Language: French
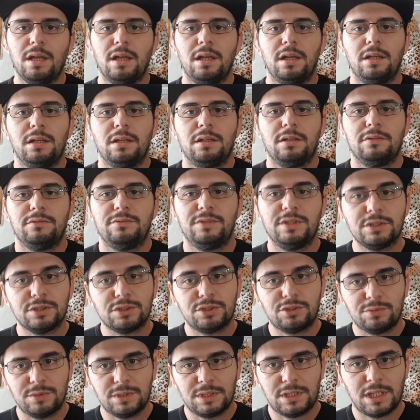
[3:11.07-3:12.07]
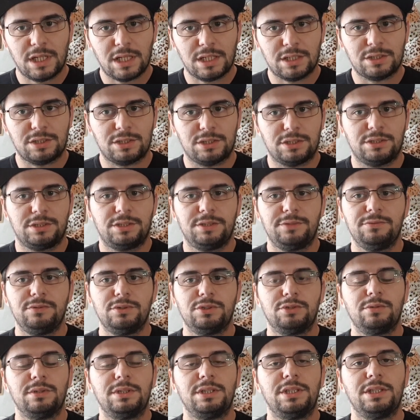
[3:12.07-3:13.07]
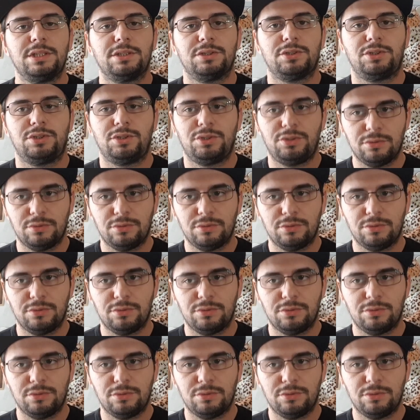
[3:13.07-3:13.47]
Vient ensuite l'âge. Si vous souhaitez un chiot,